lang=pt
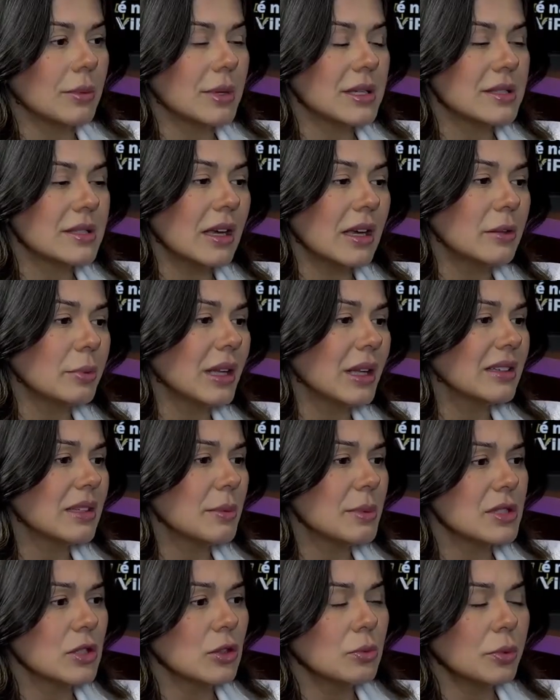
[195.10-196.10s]
mais certo, é porque ela tá
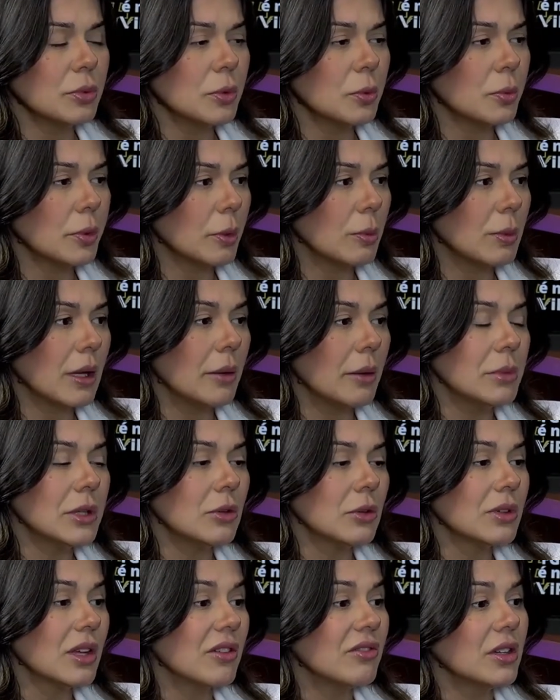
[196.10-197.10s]
passando por um problema e
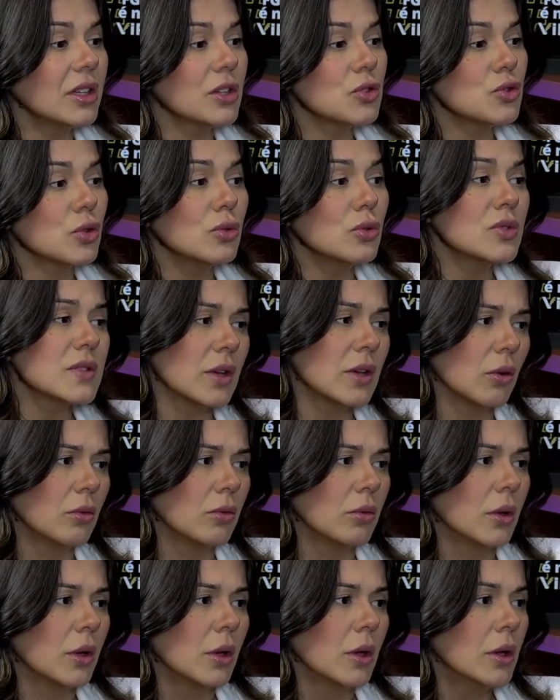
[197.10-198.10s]
não tá vendo a solução.
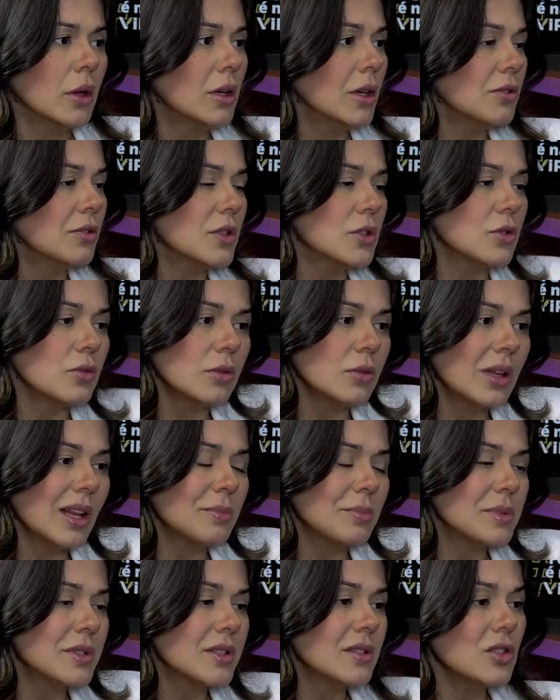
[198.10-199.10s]
E às vezes tudo que ela
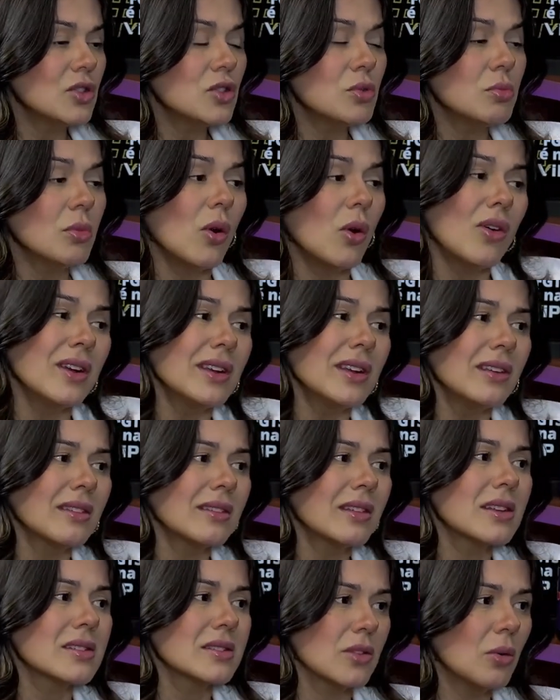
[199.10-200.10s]
precisa é de uma
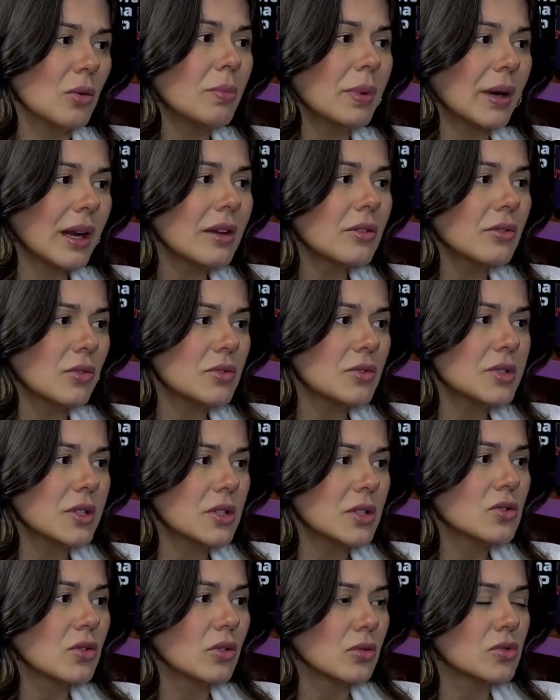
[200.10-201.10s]
orientação para
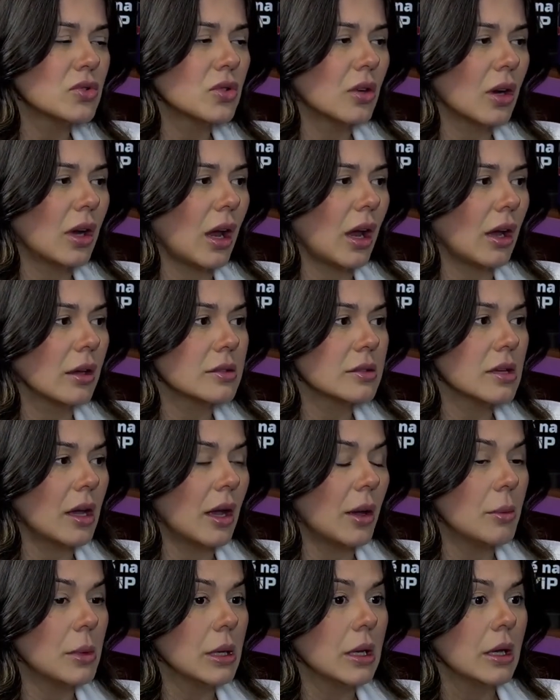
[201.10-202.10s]
conseguir solucionar,
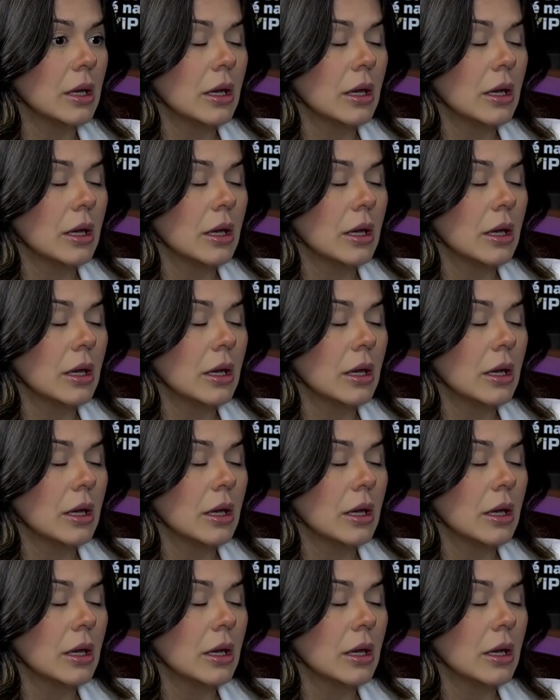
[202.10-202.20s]
sabe?